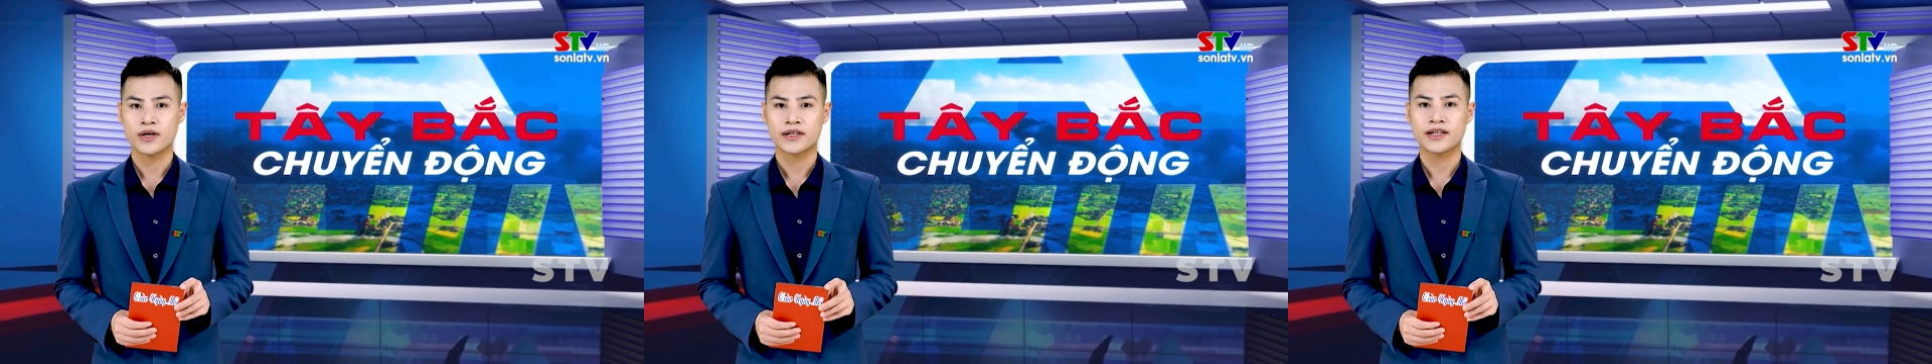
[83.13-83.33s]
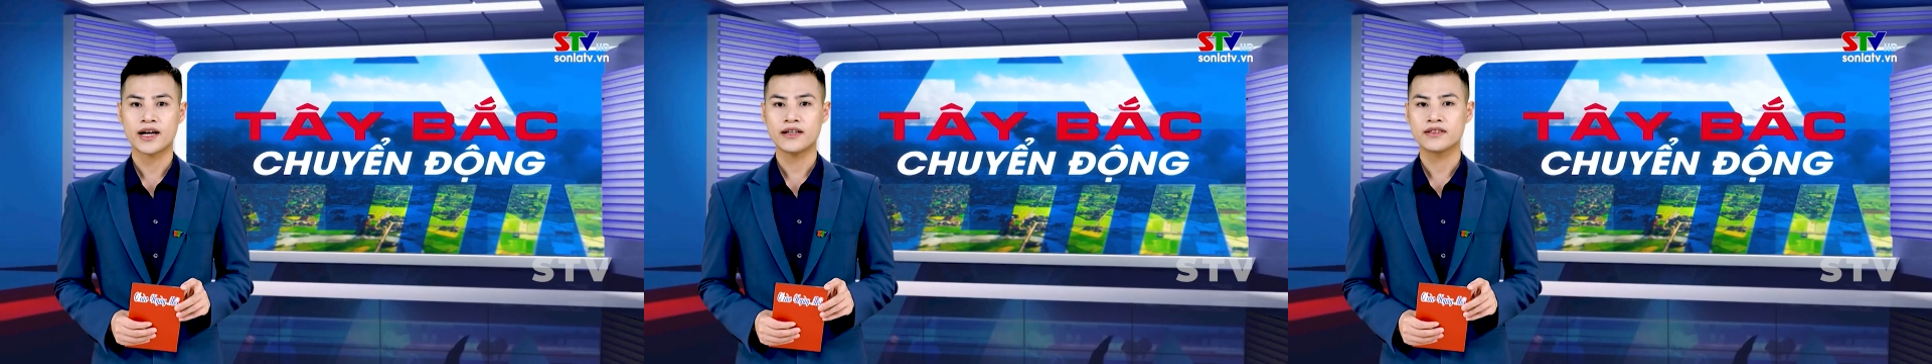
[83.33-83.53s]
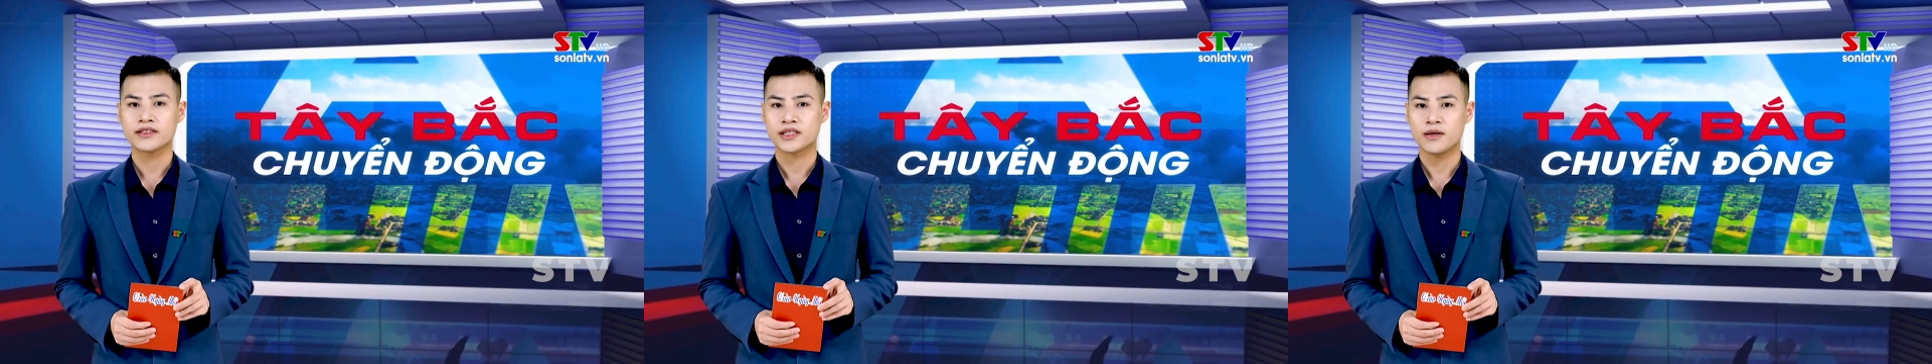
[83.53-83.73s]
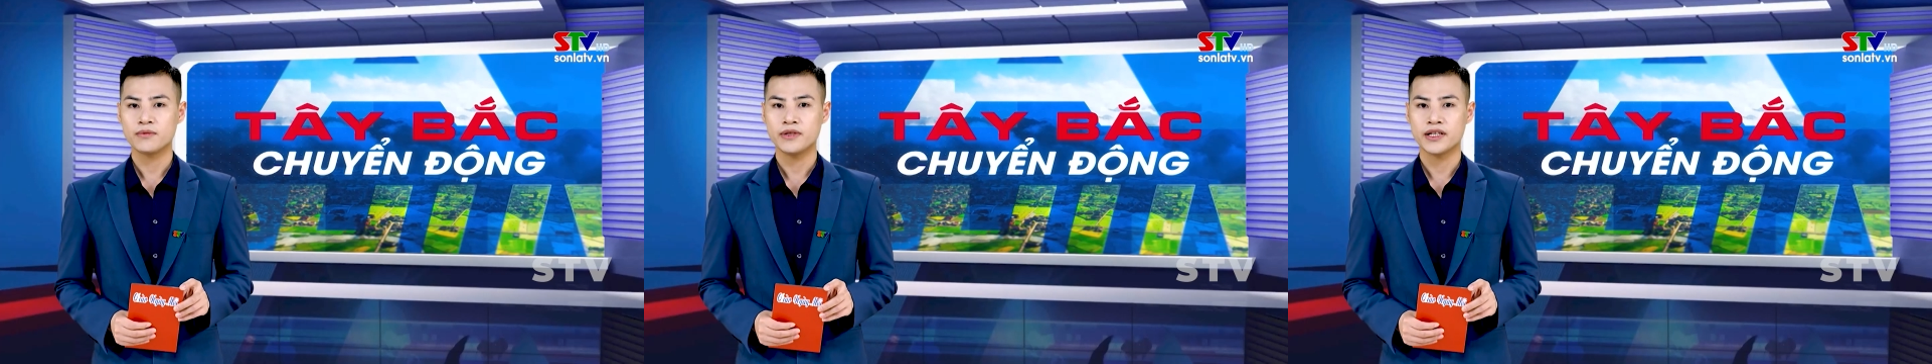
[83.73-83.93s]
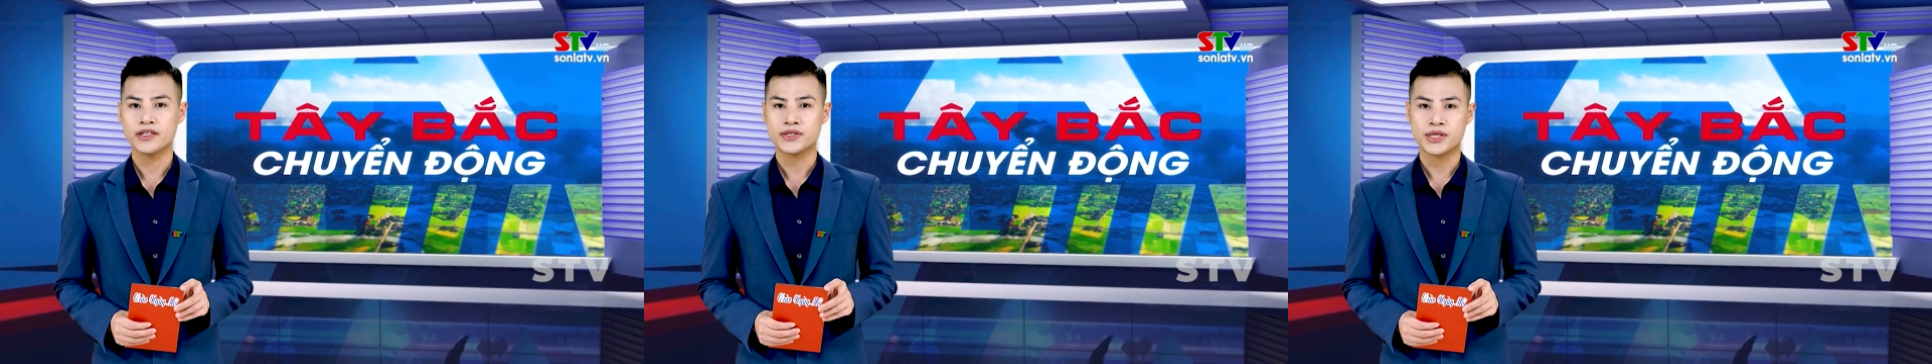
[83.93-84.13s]
đã được công
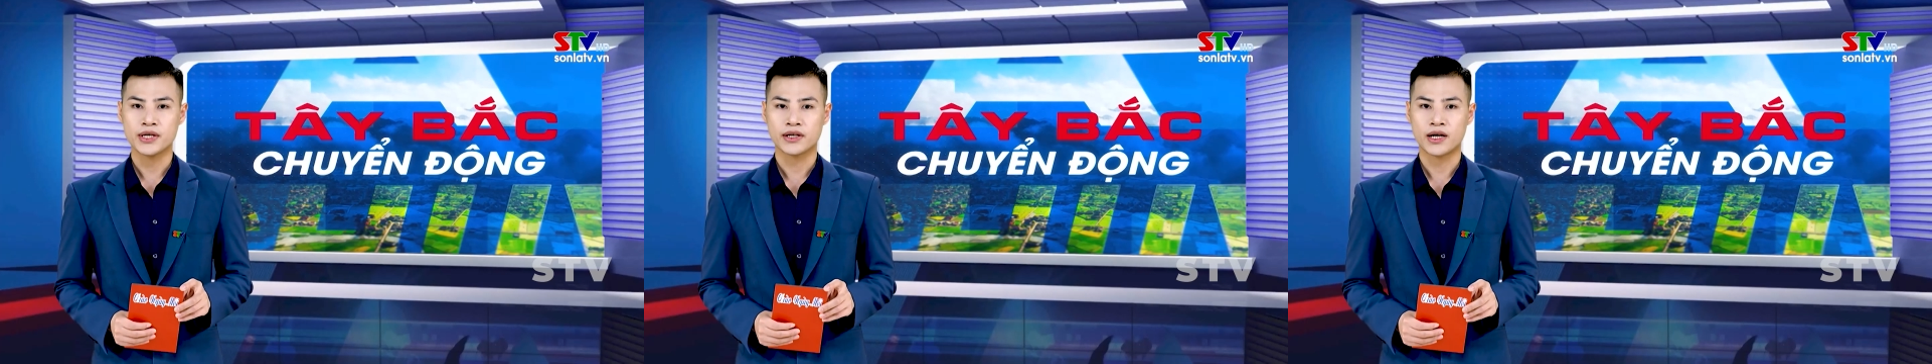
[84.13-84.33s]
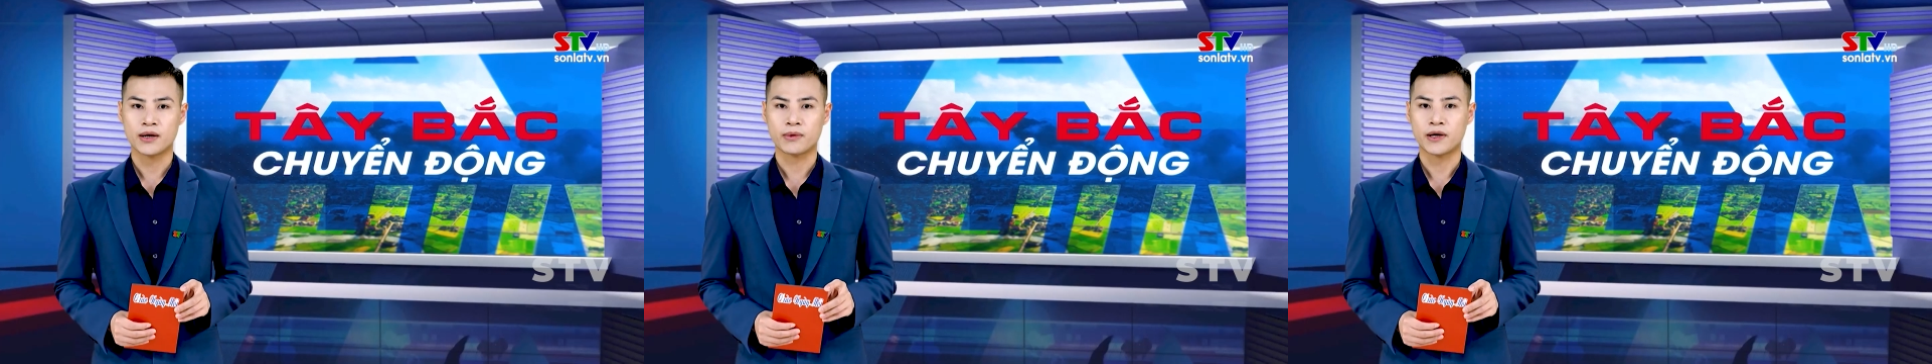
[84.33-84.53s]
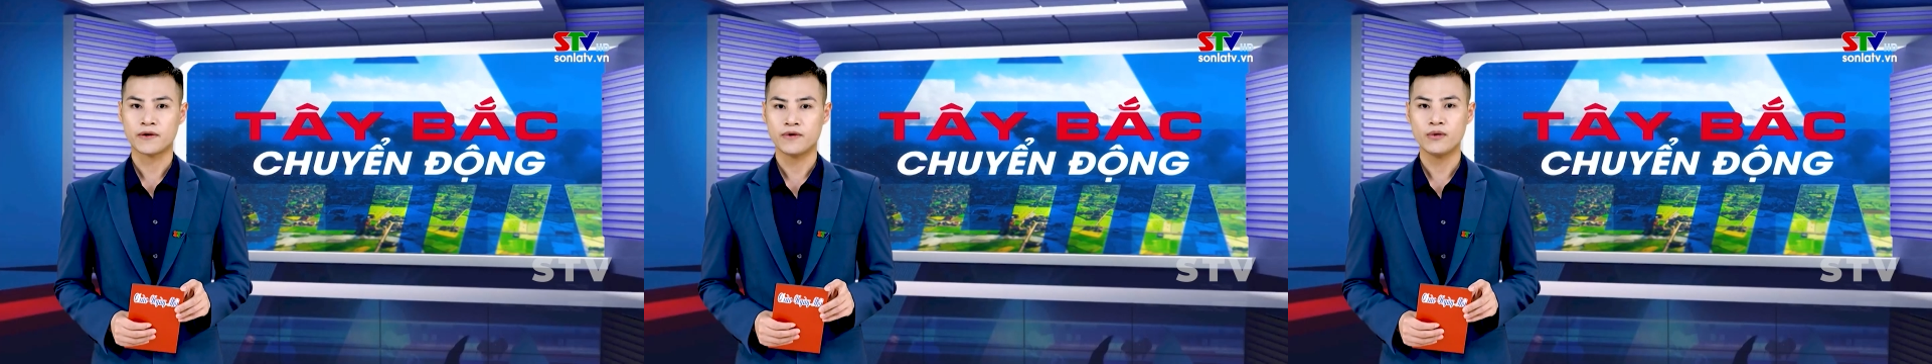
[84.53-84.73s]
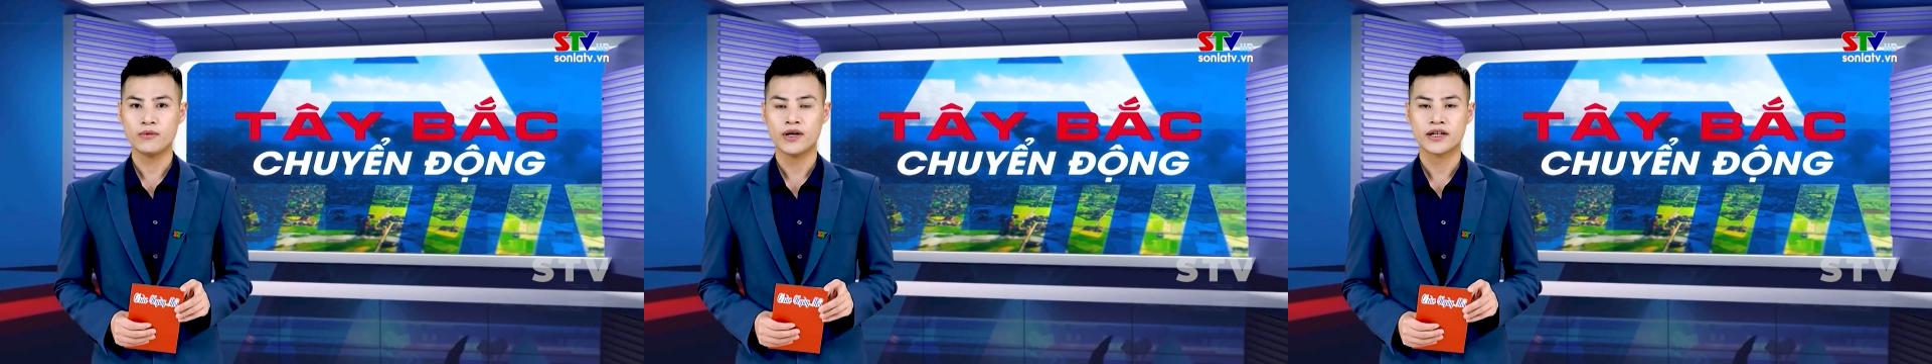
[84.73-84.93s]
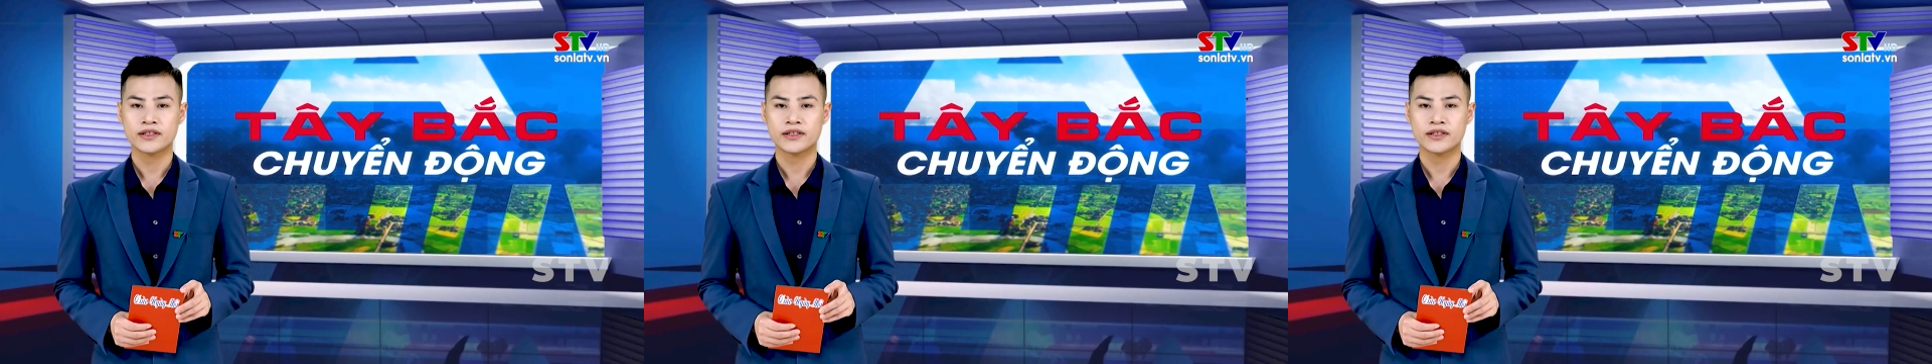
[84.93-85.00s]
nhận trường học hạnh phúc,